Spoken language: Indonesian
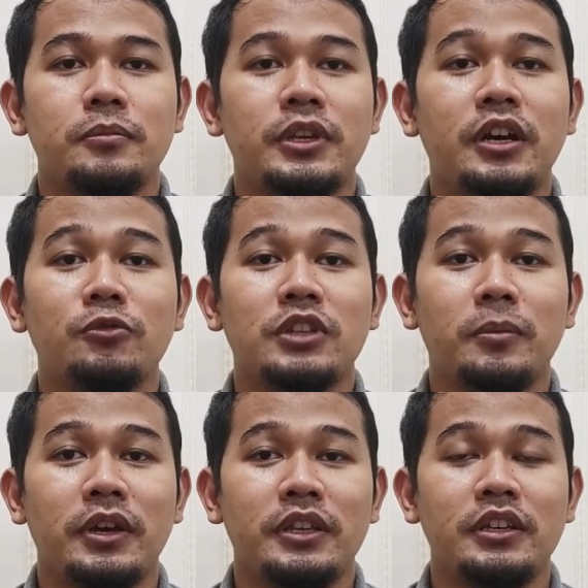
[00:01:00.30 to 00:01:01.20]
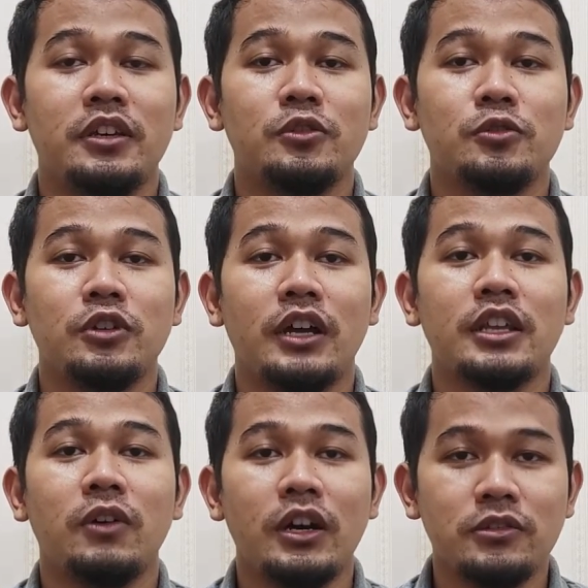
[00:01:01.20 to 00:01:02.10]
bidang utamanya yaitu
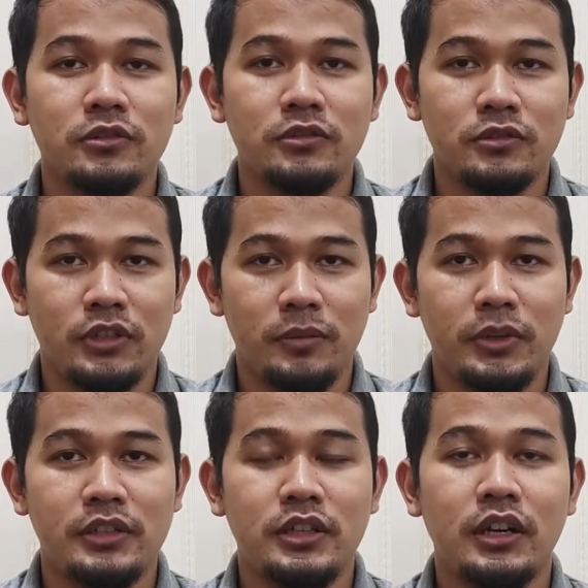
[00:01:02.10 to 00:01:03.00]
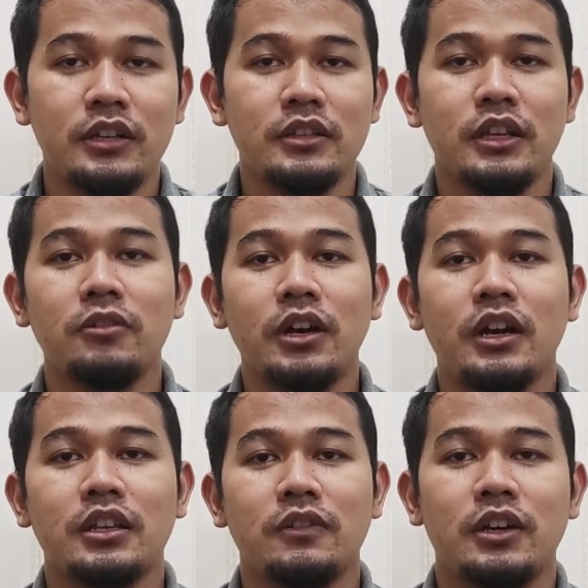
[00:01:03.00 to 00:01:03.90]
kata waku. Ya, Minasang tahu nggak kata